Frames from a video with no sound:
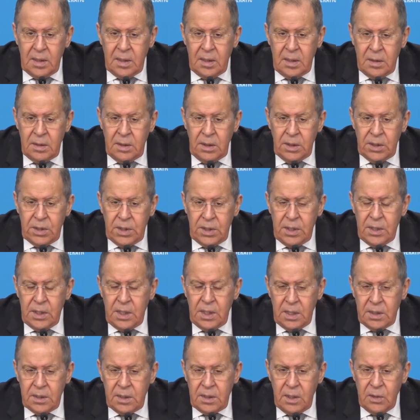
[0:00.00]
э,
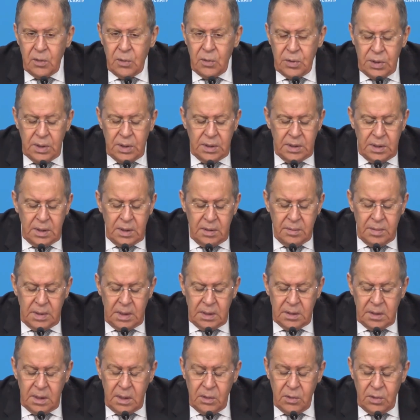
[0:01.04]
решения остающихся,
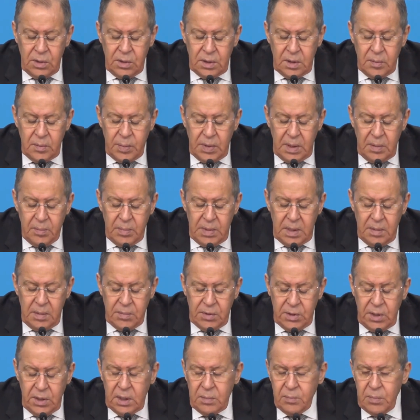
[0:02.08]
остающихся проблем.
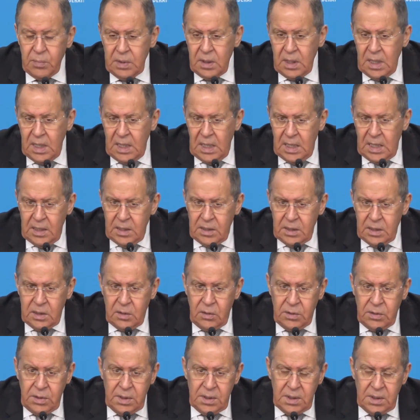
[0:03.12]
Сейчас мы с
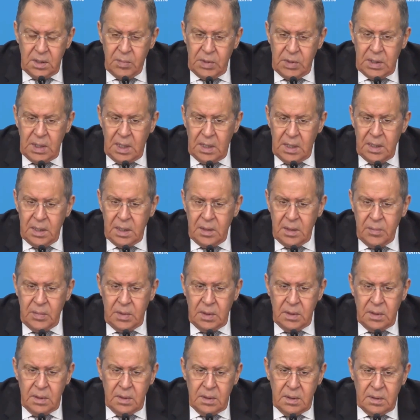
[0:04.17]
грузинскими
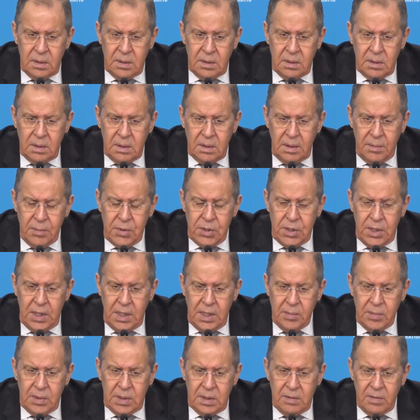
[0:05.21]
коллегами э,
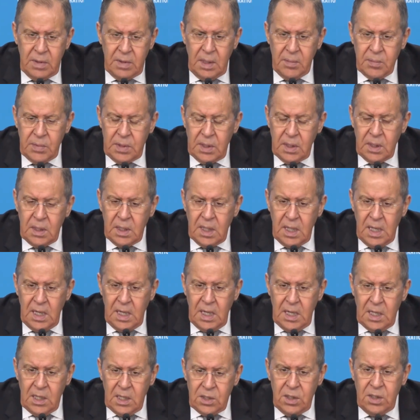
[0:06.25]
общаемся в рамках
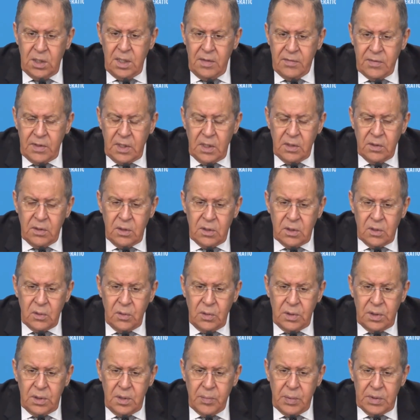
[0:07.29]
женевских
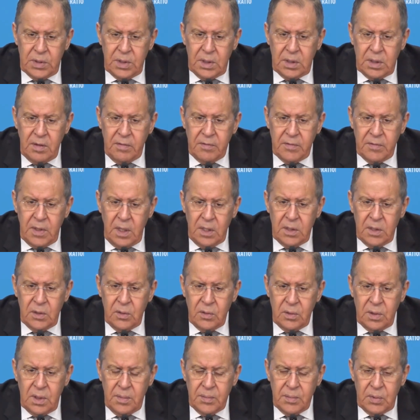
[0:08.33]
дискуссий по
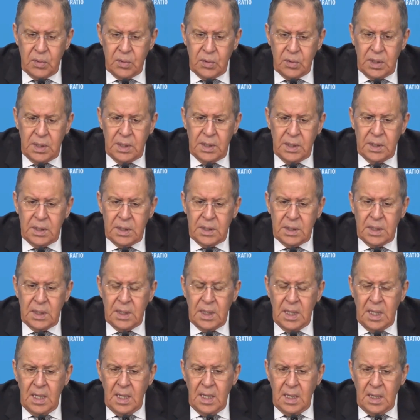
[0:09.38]
Закавказью, где
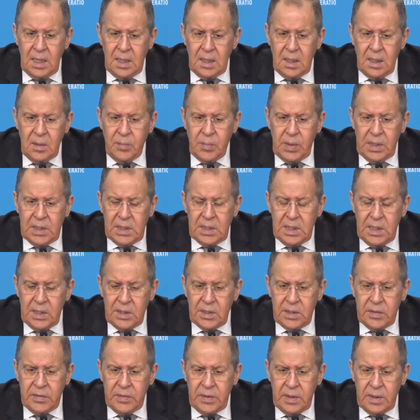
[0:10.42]
обсуждаются
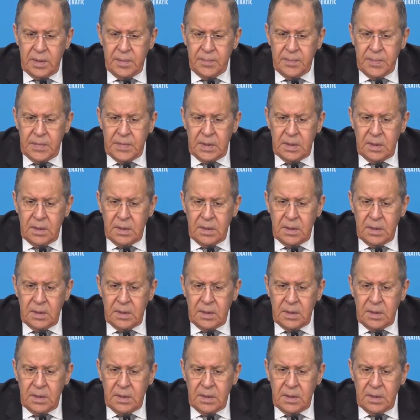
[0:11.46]
последствия